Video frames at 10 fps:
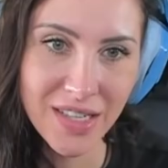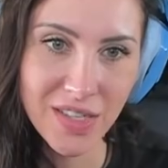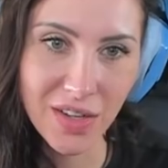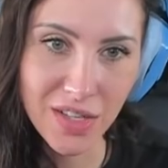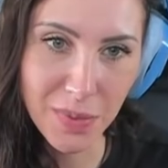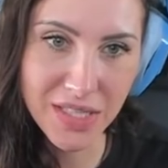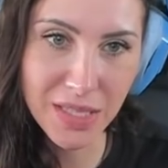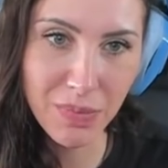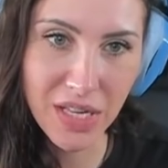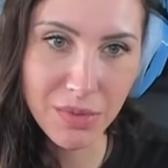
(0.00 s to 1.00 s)
So, jetzt
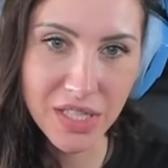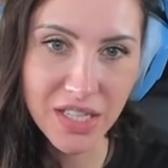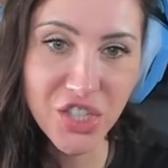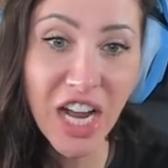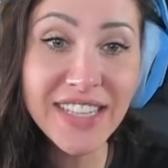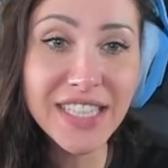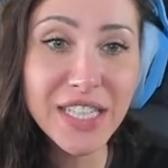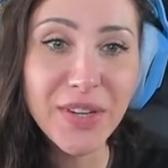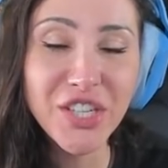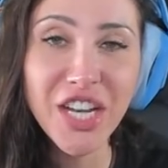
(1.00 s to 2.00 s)
passiert mir nämlich nicht. Ach, scheiße, das
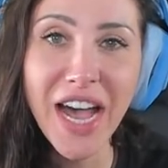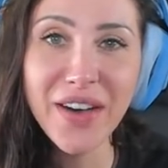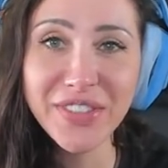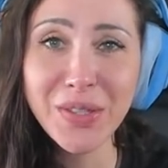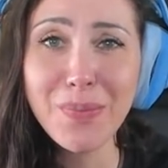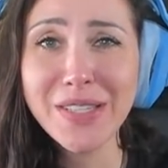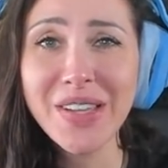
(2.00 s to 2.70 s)
war scharf. Es tut mir so